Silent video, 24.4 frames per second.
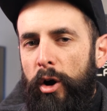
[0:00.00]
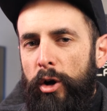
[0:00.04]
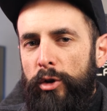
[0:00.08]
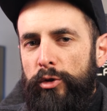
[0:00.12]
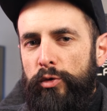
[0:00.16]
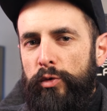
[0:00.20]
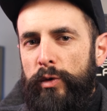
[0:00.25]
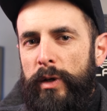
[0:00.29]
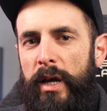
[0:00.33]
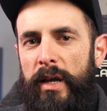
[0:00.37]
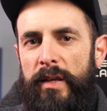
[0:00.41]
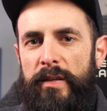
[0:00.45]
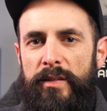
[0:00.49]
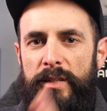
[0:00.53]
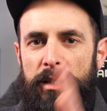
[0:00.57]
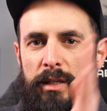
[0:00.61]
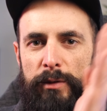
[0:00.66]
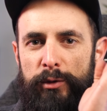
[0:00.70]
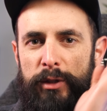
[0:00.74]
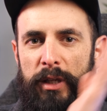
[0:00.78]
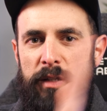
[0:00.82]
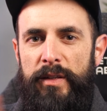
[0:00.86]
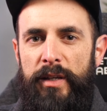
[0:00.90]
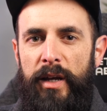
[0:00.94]
En tout cas, s'il
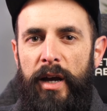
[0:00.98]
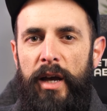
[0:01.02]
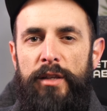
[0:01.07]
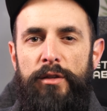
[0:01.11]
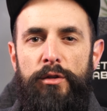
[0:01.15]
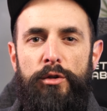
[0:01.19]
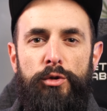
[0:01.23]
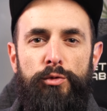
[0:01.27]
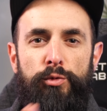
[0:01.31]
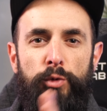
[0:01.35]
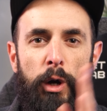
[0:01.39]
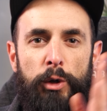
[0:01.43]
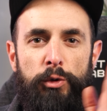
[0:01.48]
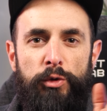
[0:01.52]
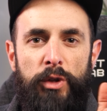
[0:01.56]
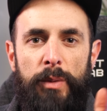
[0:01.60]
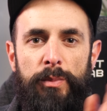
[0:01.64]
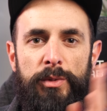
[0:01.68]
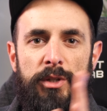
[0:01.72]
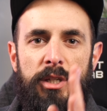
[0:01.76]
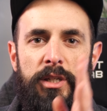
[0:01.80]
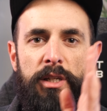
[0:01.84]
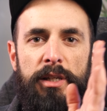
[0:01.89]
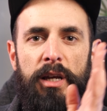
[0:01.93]
vous intéresse, je vous rajoute un
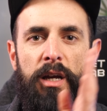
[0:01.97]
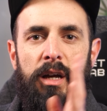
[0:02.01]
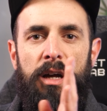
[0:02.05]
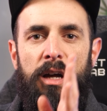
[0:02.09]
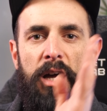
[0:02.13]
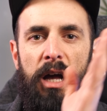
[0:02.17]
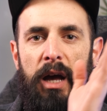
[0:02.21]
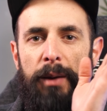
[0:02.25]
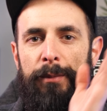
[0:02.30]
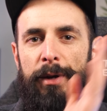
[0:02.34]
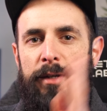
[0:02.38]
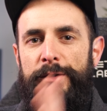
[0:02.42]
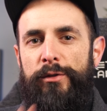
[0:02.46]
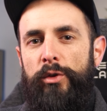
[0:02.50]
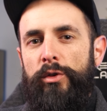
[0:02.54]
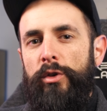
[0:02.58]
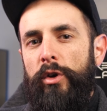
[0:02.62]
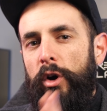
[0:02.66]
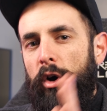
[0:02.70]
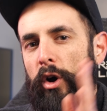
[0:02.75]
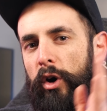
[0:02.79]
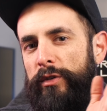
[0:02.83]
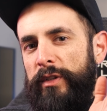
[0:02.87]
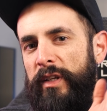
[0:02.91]
petit lien Amazon
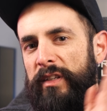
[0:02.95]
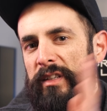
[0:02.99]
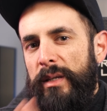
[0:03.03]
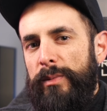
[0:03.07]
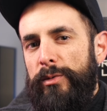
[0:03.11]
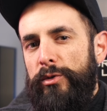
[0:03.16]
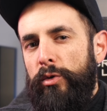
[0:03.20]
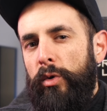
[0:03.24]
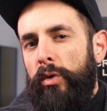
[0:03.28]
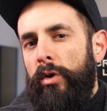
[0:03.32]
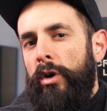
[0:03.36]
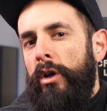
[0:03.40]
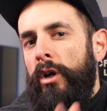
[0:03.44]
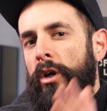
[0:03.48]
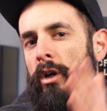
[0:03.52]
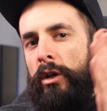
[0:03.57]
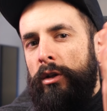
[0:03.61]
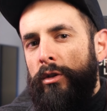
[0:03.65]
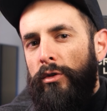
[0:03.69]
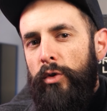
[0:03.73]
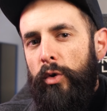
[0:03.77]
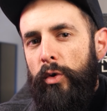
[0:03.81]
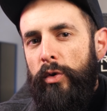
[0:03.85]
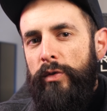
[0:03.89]
en description.
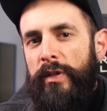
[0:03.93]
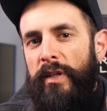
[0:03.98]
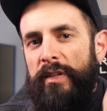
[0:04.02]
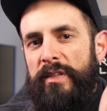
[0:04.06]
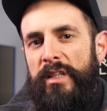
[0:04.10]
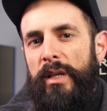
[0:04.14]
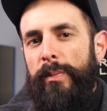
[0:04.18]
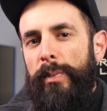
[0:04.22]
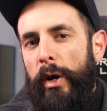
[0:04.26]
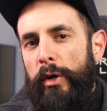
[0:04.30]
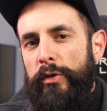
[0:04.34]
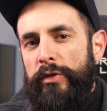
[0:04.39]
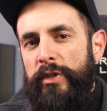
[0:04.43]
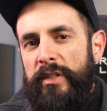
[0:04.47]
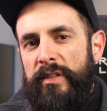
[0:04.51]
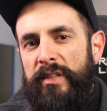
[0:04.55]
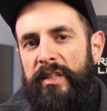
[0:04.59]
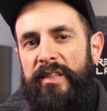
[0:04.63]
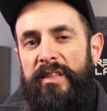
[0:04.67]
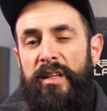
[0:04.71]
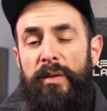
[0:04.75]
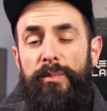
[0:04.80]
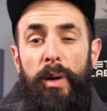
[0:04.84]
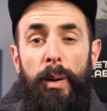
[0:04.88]
Donc n'hésitez pas à
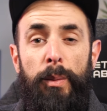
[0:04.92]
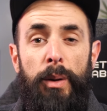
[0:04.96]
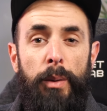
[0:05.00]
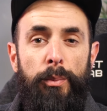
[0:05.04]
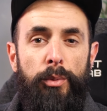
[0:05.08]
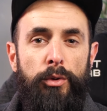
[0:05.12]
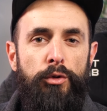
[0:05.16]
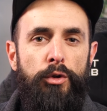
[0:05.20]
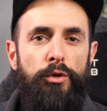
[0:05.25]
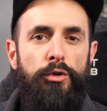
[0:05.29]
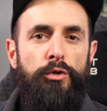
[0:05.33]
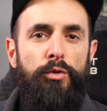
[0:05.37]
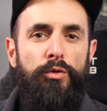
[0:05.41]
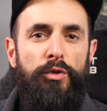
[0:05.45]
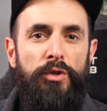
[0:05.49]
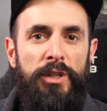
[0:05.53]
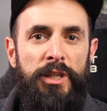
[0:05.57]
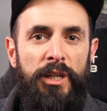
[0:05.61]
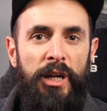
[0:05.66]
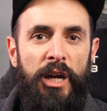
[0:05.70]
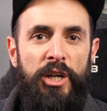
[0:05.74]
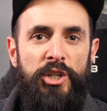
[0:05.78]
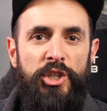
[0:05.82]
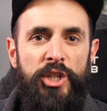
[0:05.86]
l'utiliser, ça permet un peu de
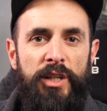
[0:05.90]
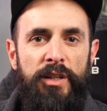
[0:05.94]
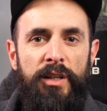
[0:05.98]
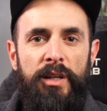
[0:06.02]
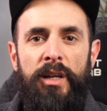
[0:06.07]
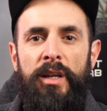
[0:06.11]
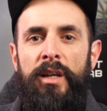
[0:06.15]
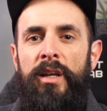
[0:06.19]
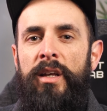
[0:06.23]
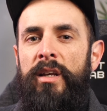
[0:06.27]
soutenir la chaîne.